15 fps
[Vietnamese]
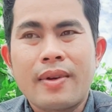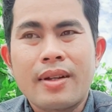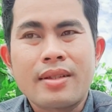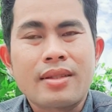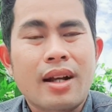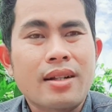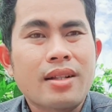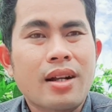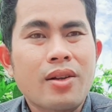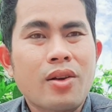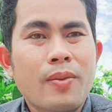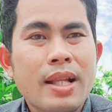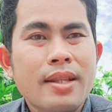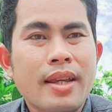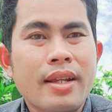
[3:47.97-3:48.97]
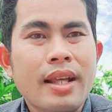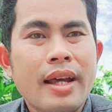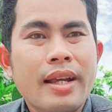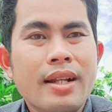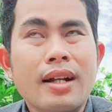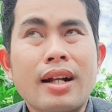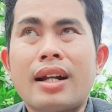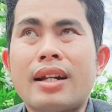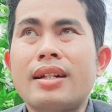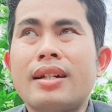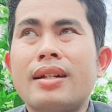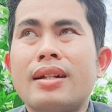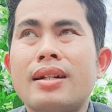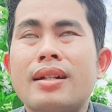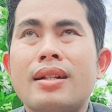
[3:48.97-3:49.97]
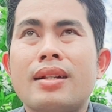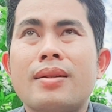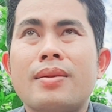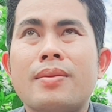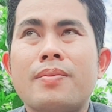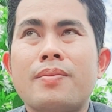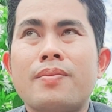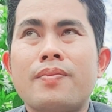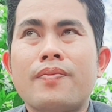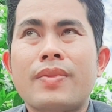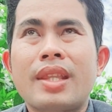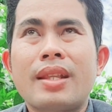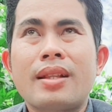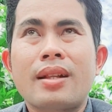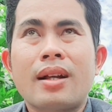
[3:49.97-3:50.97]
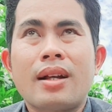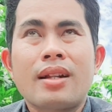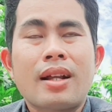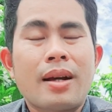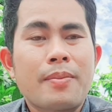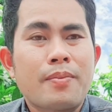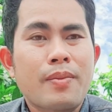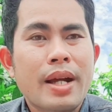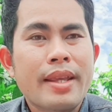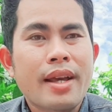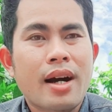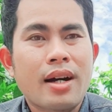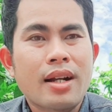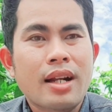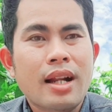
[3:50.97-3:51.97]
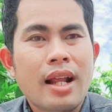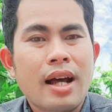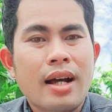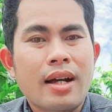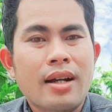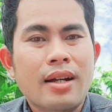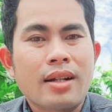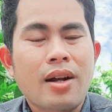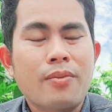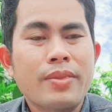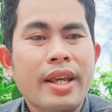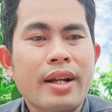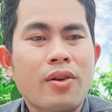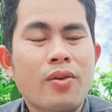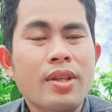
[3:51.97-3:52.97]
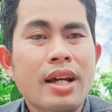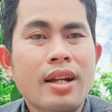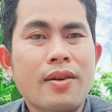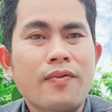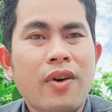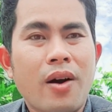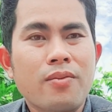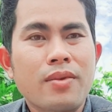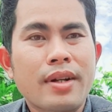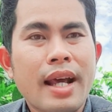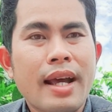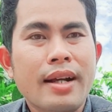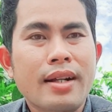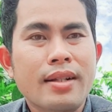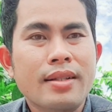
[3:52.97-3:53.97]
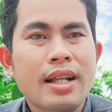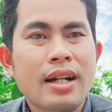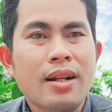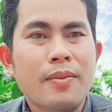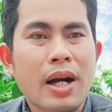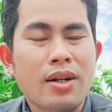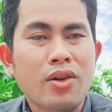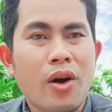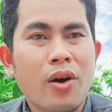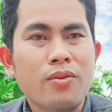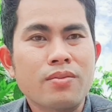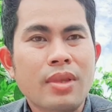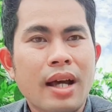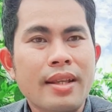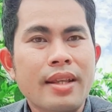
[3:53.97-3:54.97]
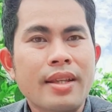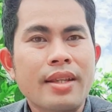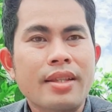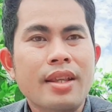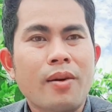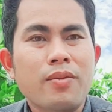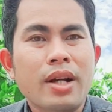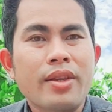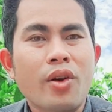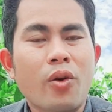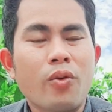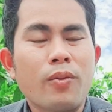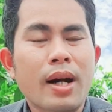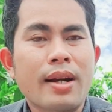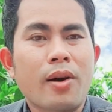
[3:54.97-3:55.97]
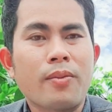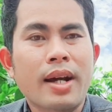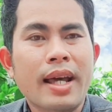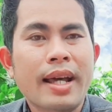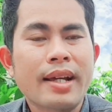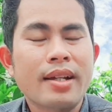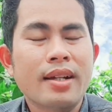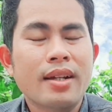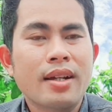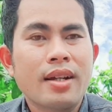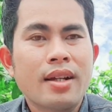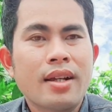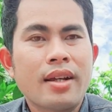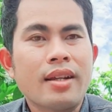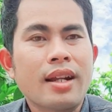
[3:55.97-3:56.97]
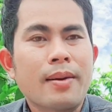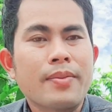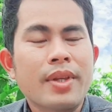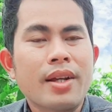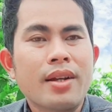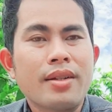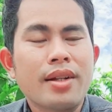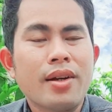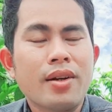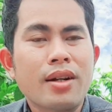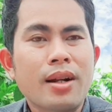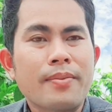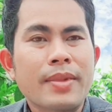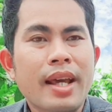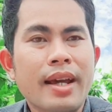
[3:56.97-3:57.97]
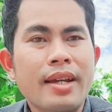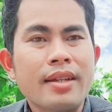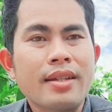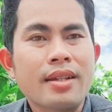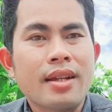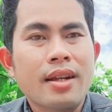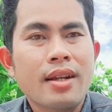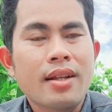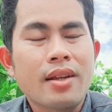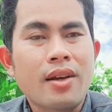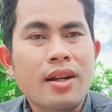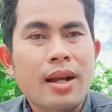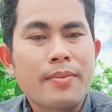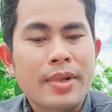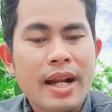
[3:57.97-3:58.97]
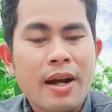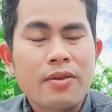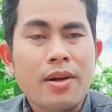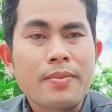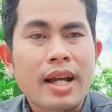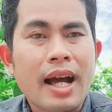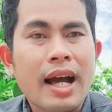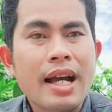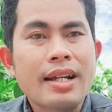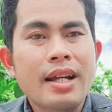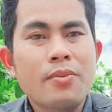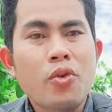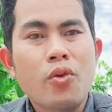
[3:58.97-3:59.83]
thật sự cô bác anh chị thấy là cảnh à, bây giờ đó là công việc của gia đình Phong là đang rất là bận rộn. Tại vì trong cái vụ mà đồng án thì làm như nương, làm dãy, rồi làm rau, làm cải để buôn